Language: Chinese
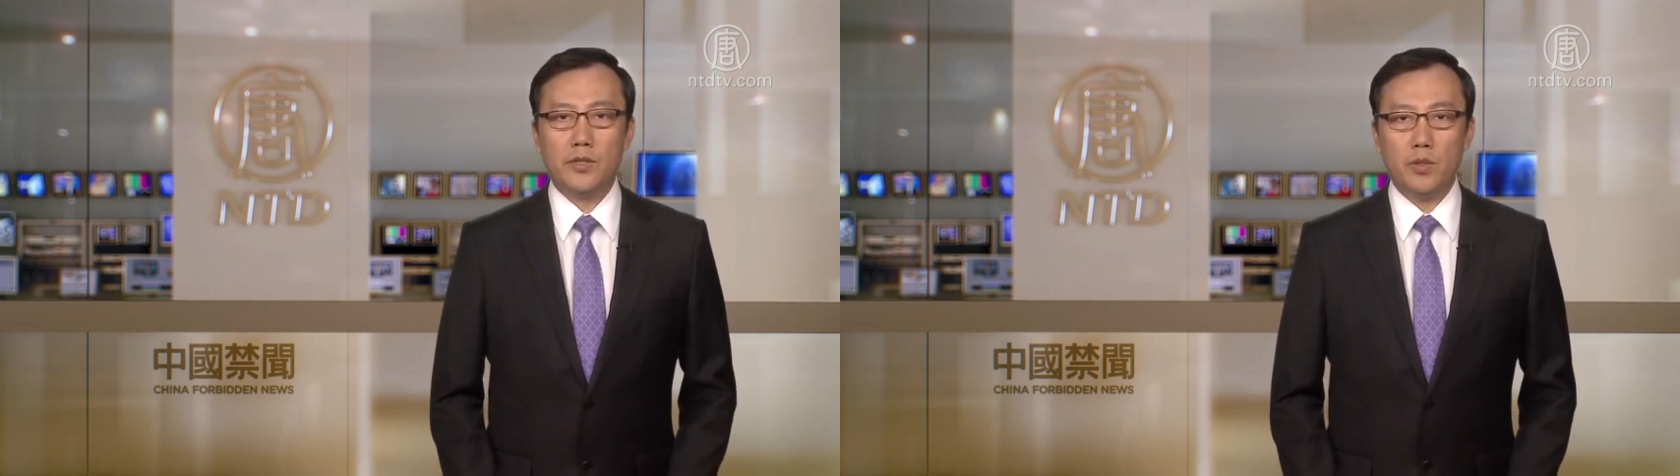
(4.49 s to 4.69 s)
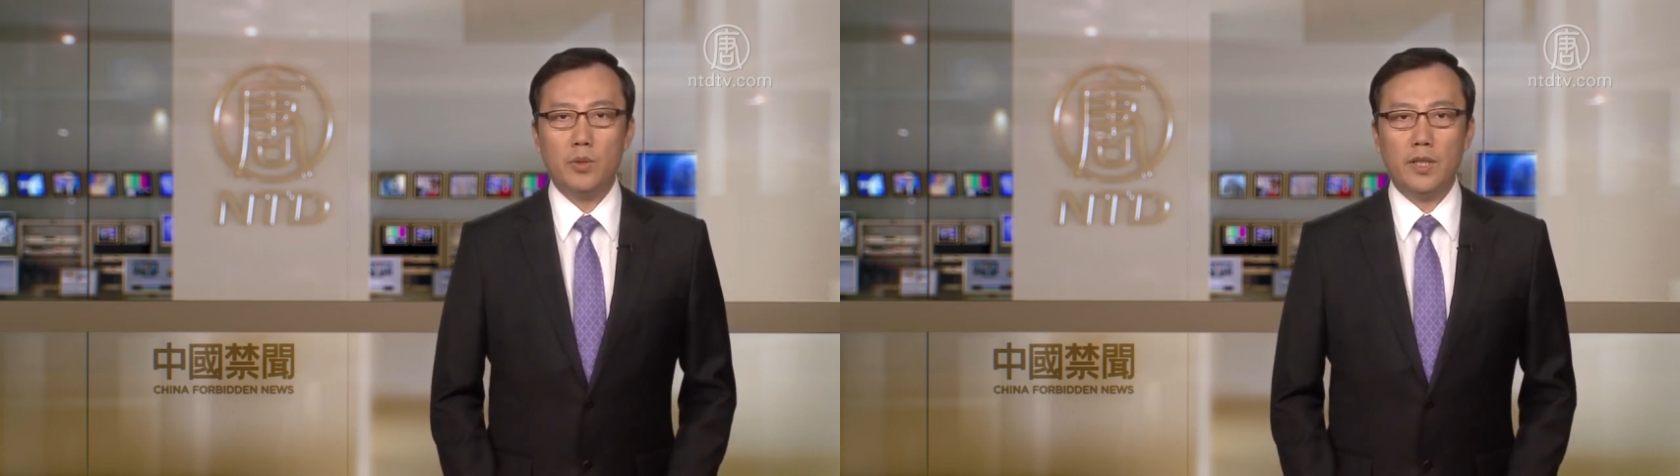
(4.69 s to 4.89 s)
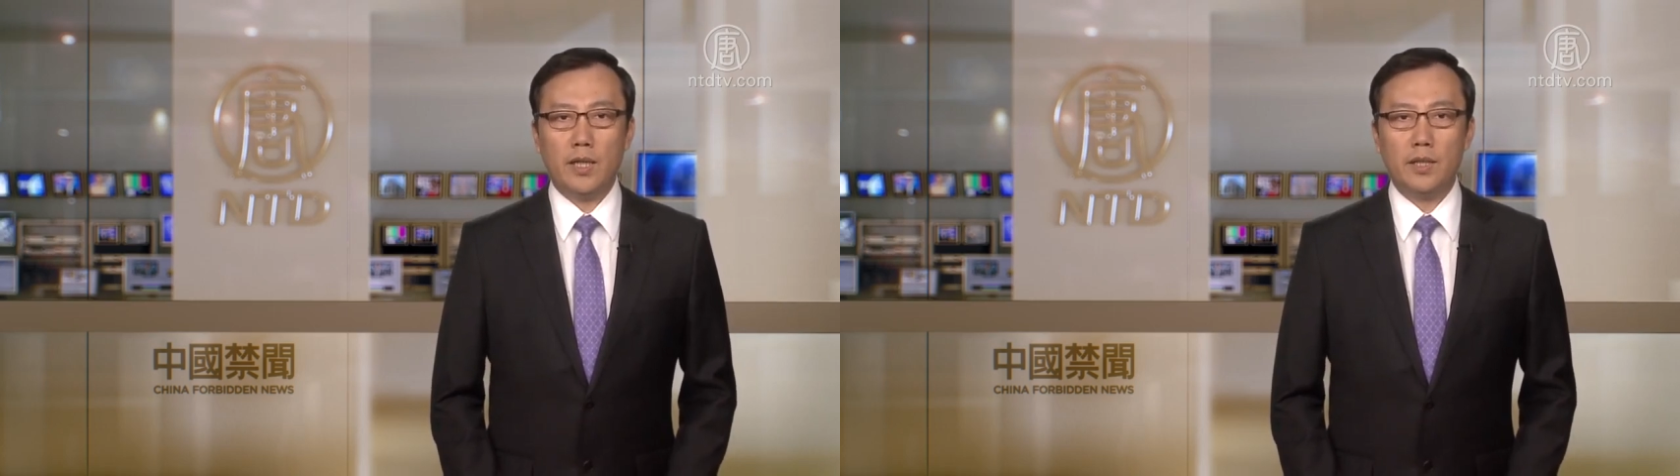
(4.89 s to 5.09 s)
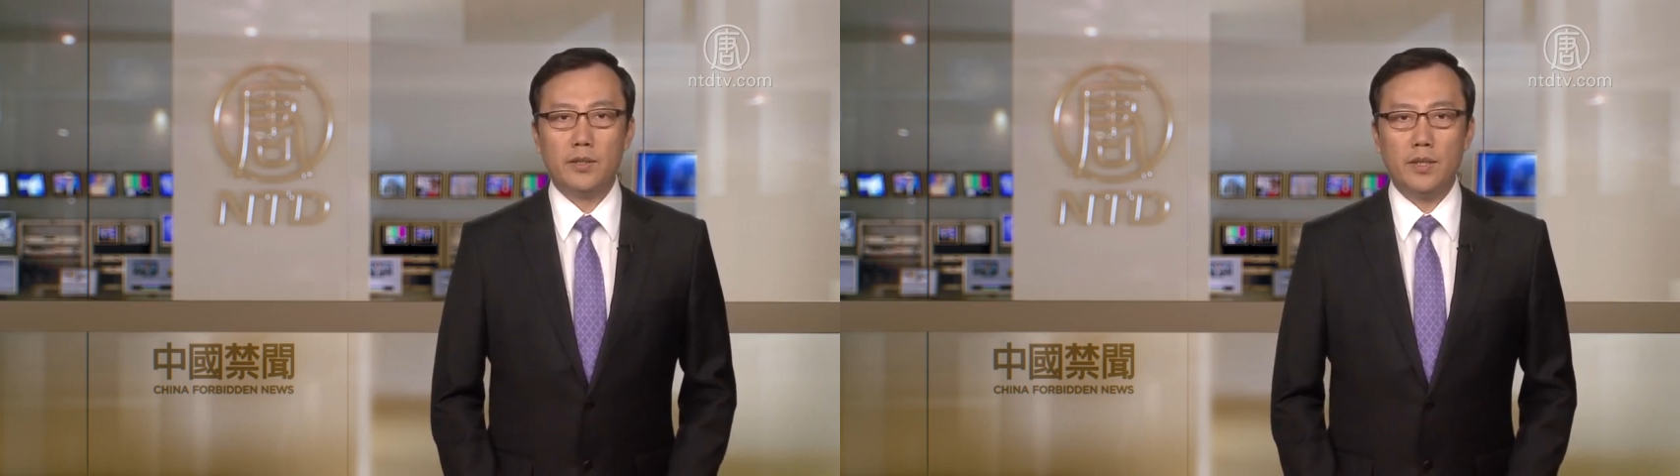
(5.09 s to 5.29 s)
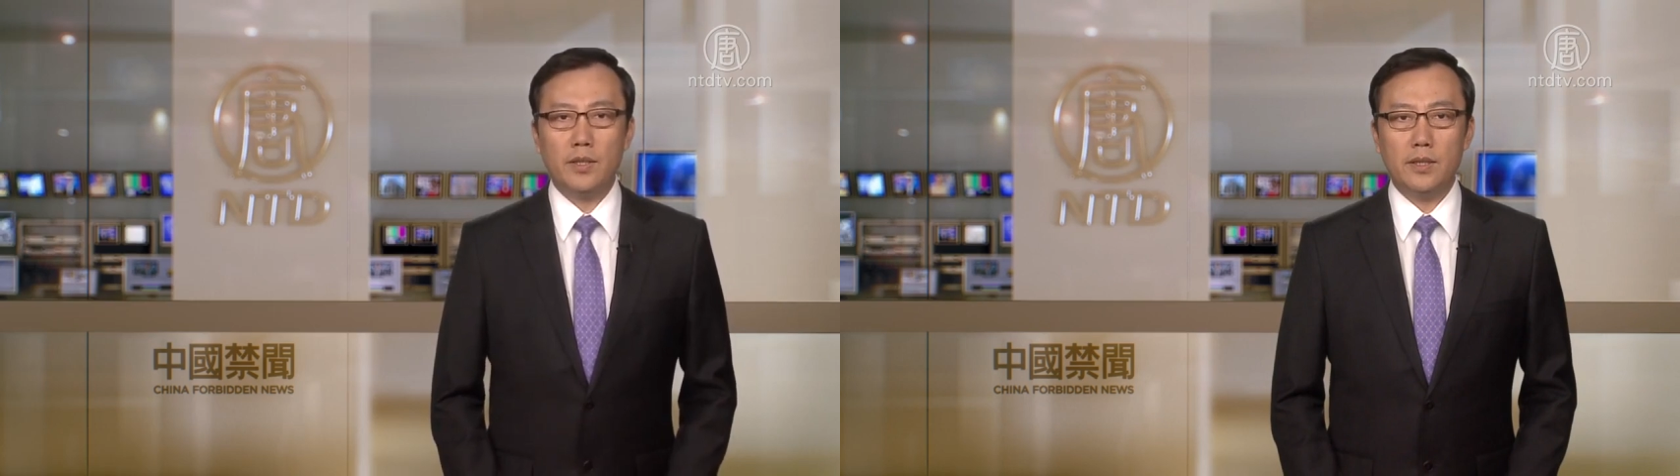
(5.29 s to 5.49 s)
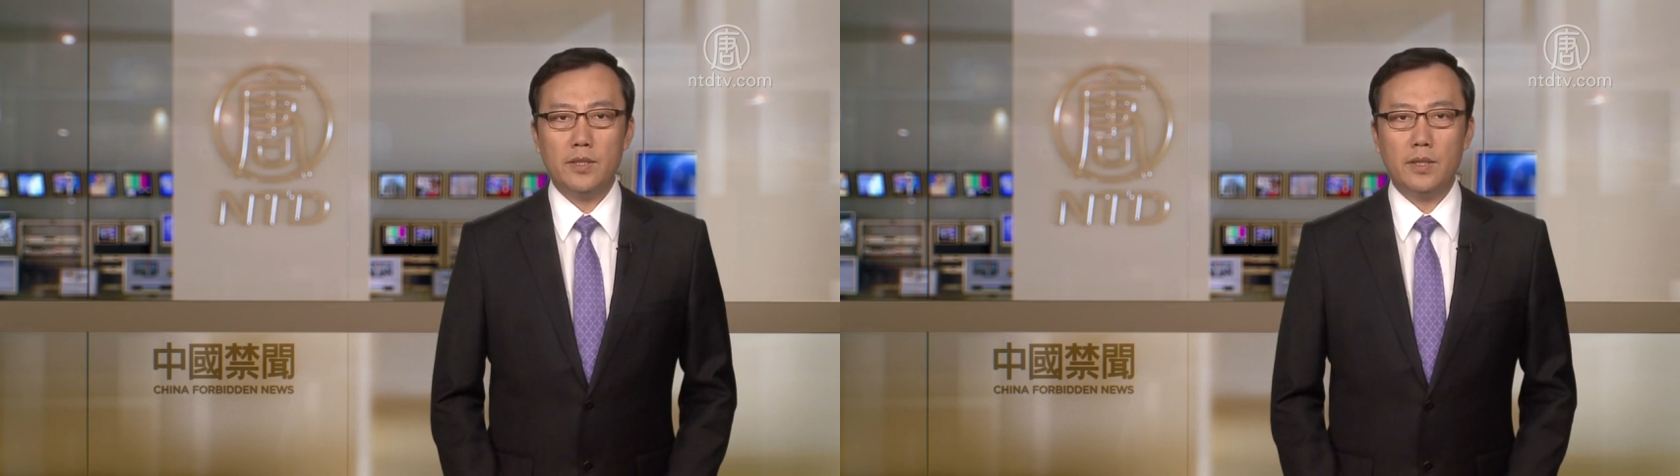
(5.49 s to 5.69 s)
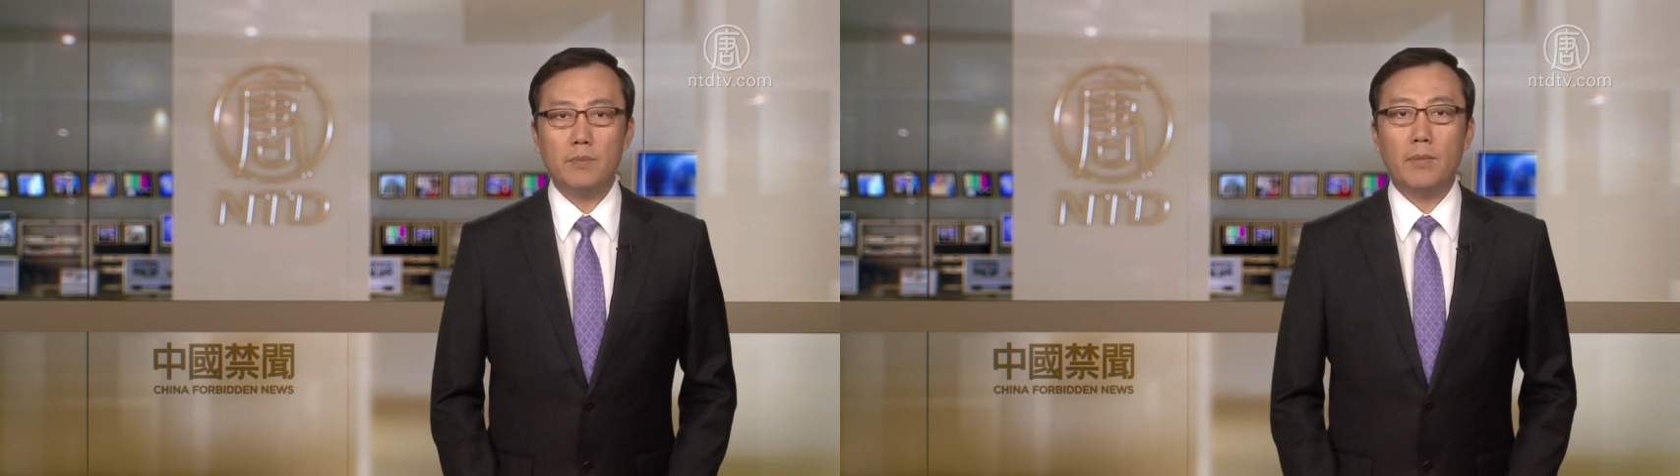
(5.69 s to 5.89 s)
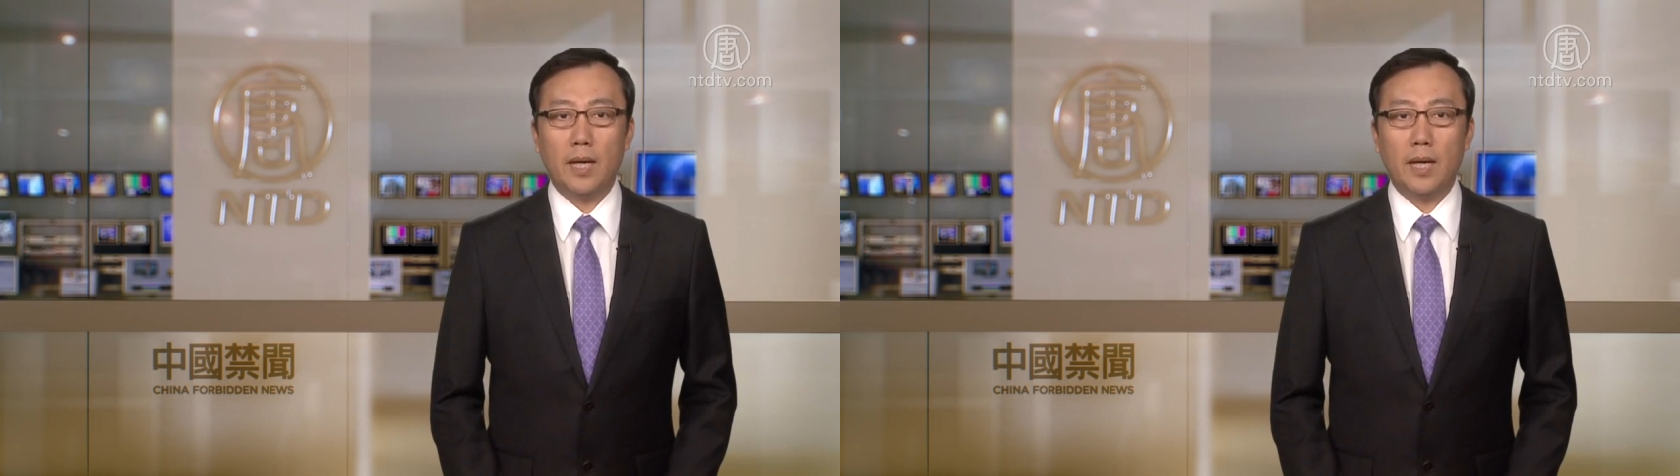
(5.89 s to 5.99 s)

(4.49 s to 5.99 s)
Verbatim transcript: 修例抗争已经